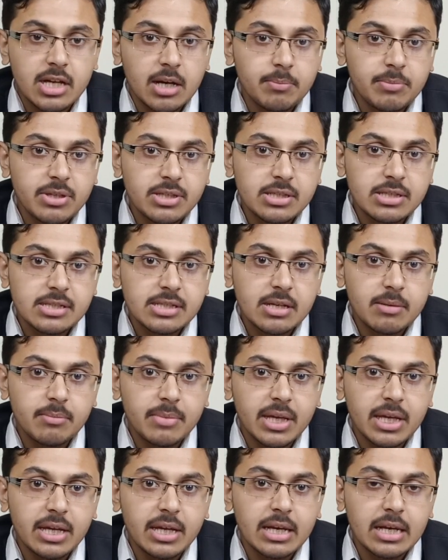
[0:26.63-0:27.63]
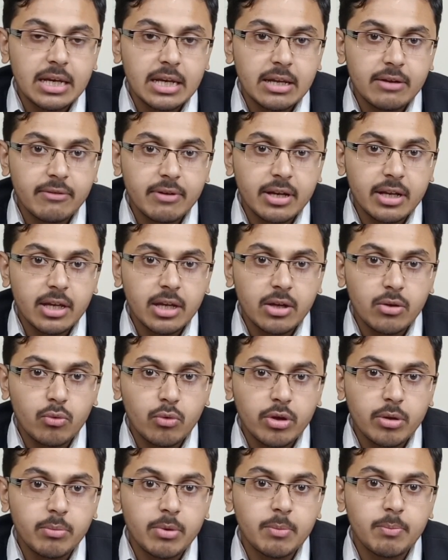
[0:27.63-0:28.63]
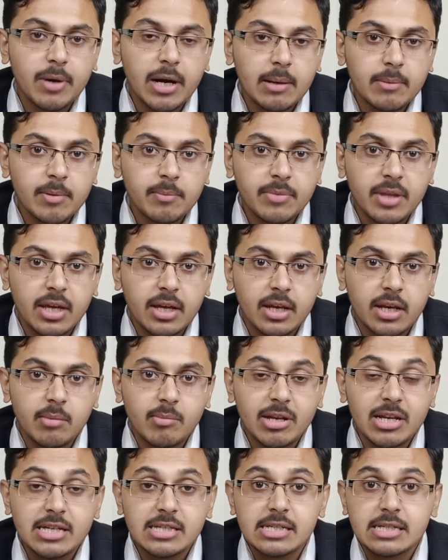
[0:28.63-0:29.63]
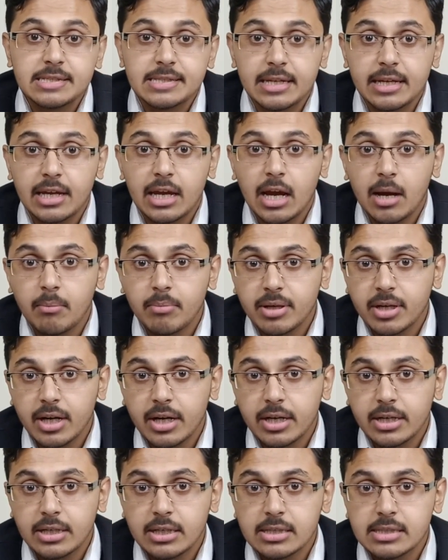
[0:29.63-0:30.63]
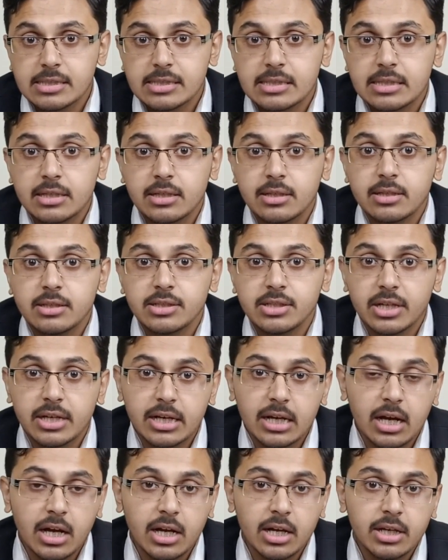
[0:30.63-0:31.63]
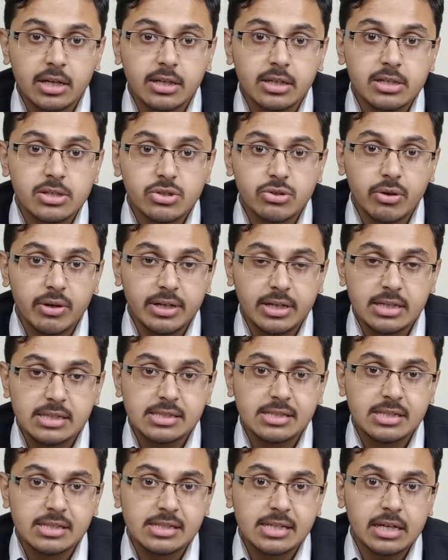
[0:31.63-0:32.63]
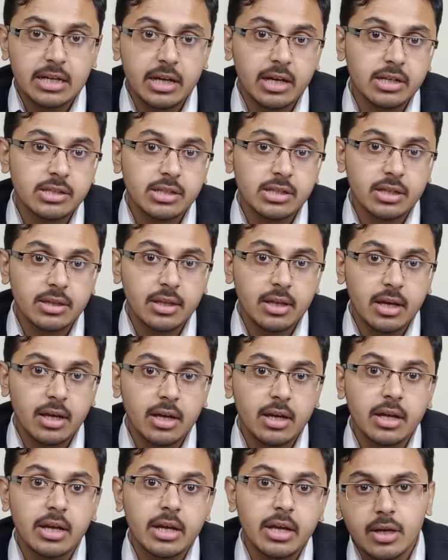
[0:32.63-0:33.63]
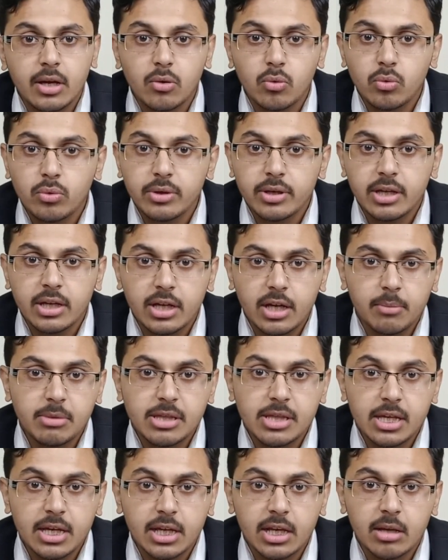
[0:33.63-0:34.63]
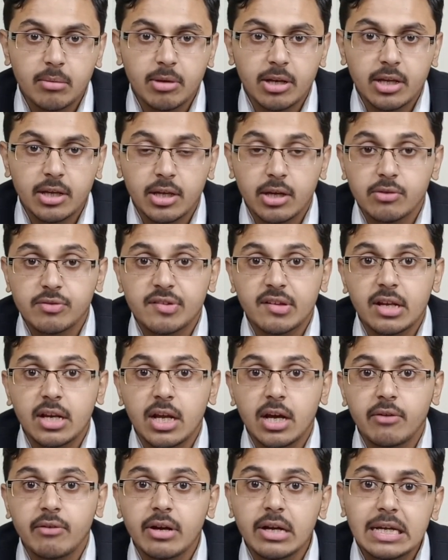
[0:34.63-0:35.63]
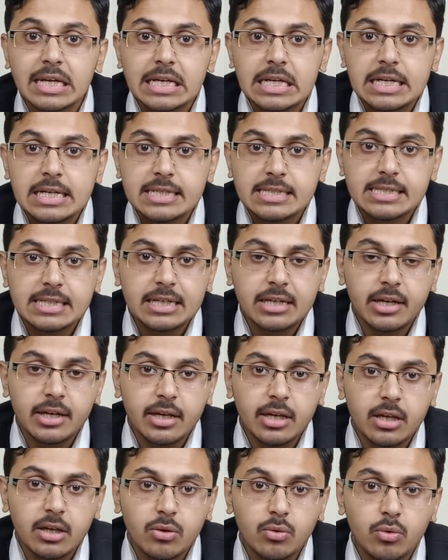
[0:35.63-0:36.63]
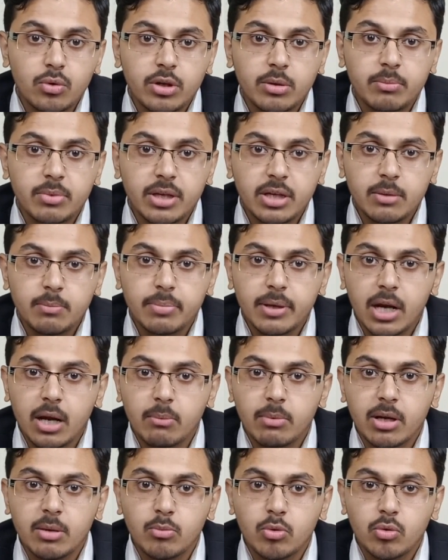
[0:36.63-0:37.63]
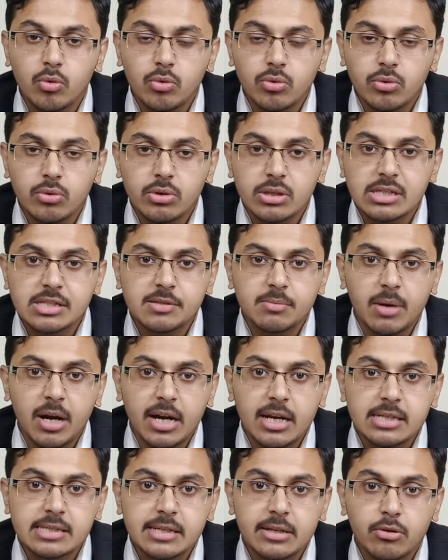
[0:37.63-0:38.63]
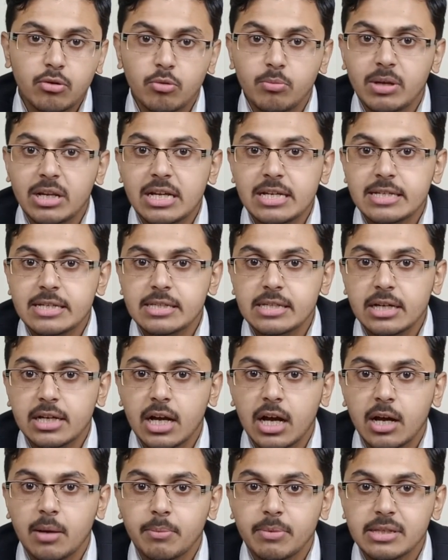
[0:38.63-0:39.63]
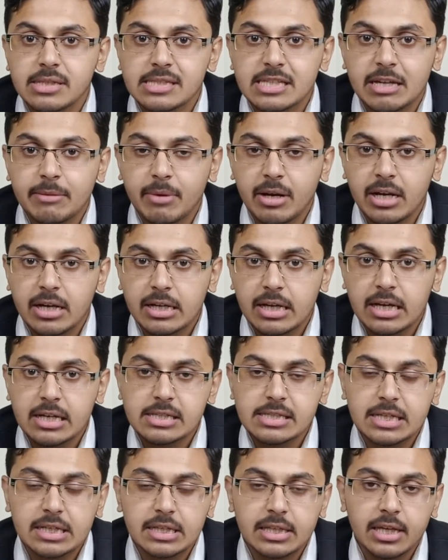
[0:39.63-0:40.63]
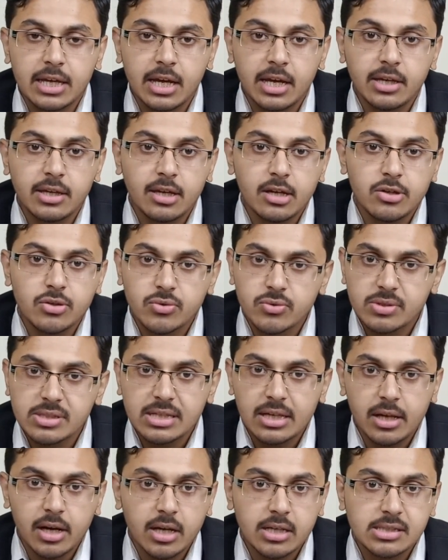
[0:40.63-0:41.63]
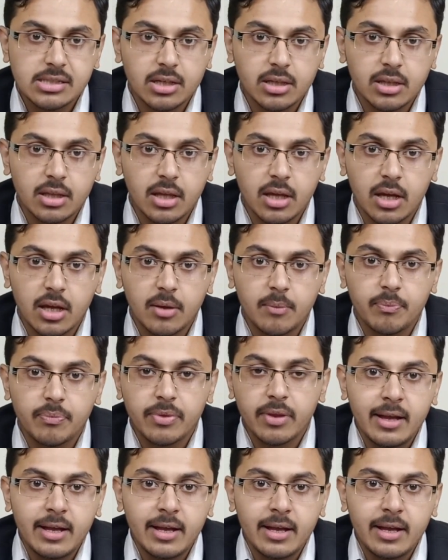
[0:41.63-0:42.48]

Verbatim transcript: जब भी जैसे हमें लेवर की कोई भी प्रॉब्लम देखने मिले जैसे कि हेपेटाइटिस यरकान जॉइंडस जैसे कहा जाता है या खून की कमी देखने मिले या उसके अलावा जिगर की कोई भी प्रॉब्लम हो तो इस मेडिसिन को बिला झिझक आप इस्तेमाल कर सकते हैं या यूज़ करा सकते हैं